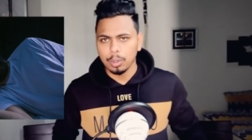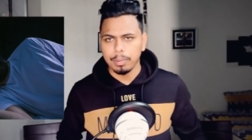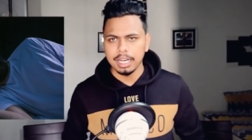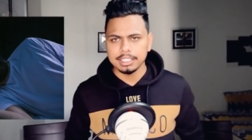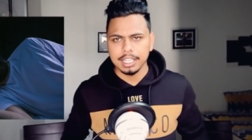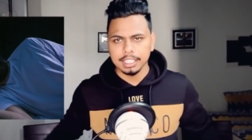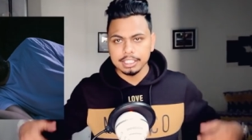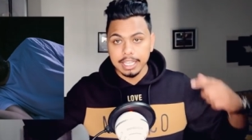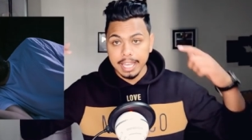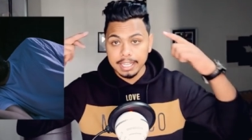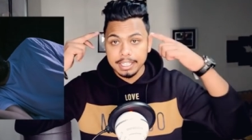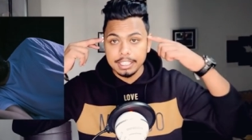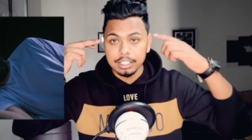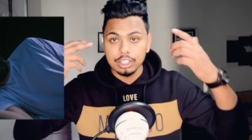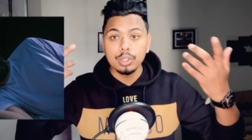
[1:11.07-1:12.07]
तो बात करते हैं
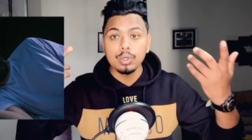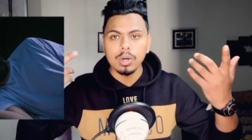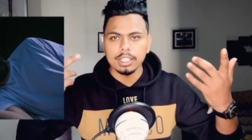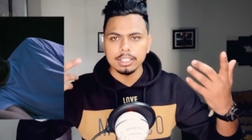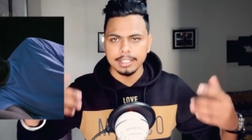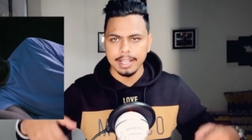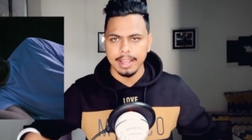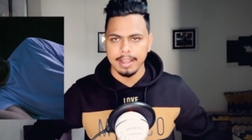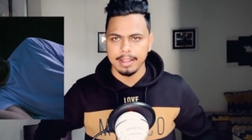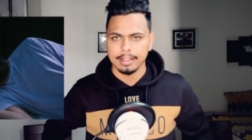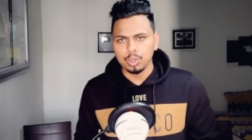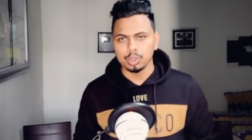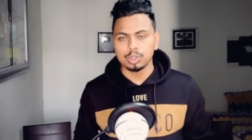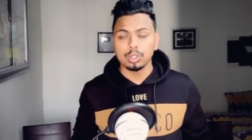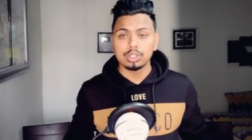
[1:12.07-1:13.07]
नींद क्यों आती है
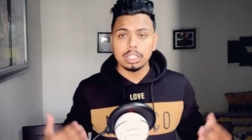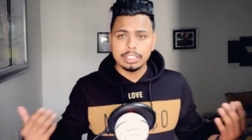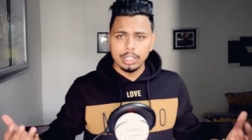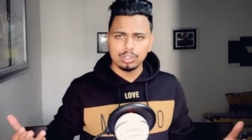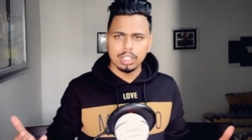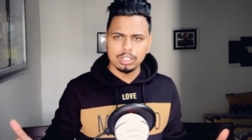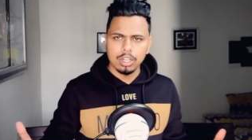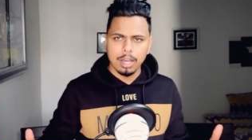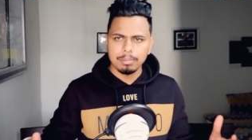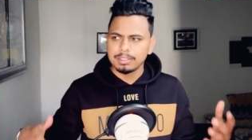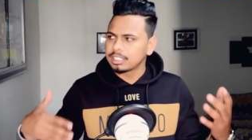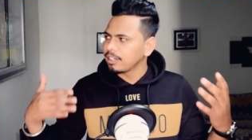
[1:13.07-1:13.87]
दोस्तों सदियों से तो हम